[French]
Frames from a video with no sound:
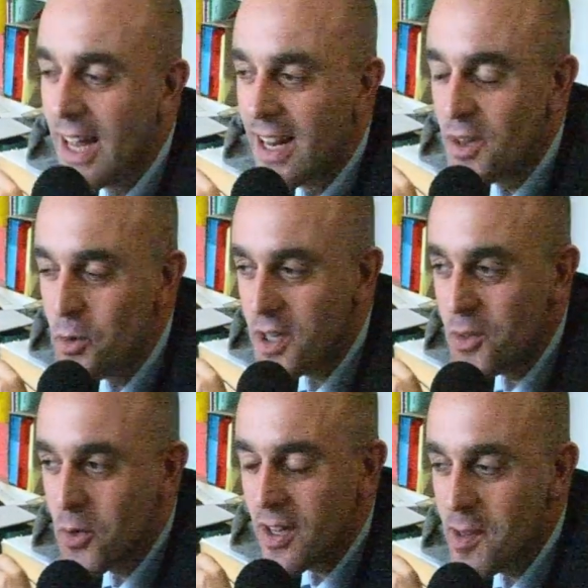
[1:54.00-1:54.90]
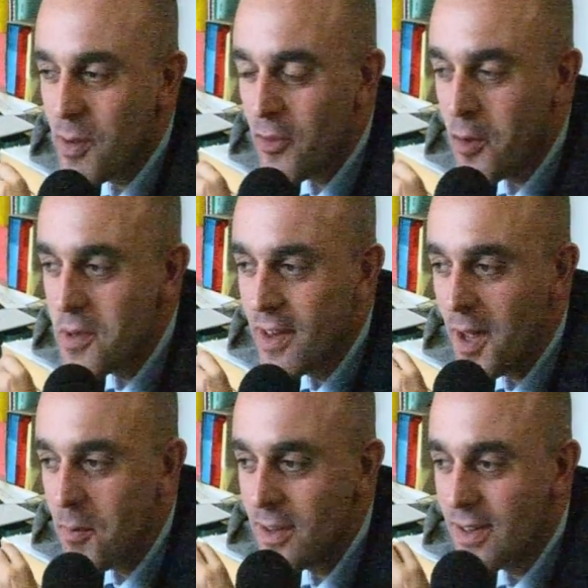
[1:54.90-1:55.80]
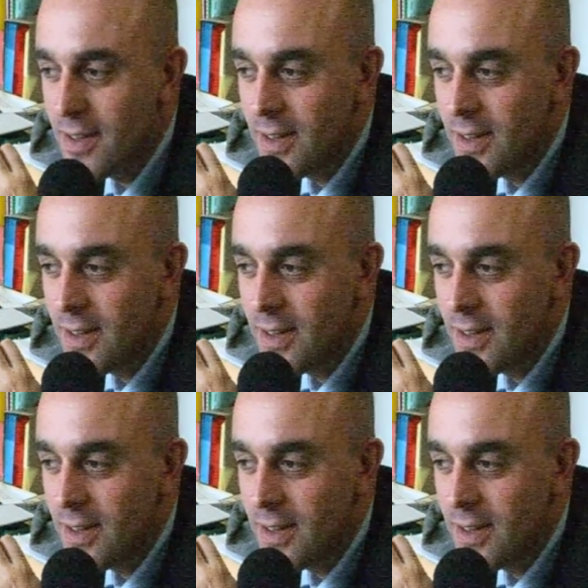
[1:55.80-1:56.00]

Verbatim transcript: La nourriture n'était pas formidable.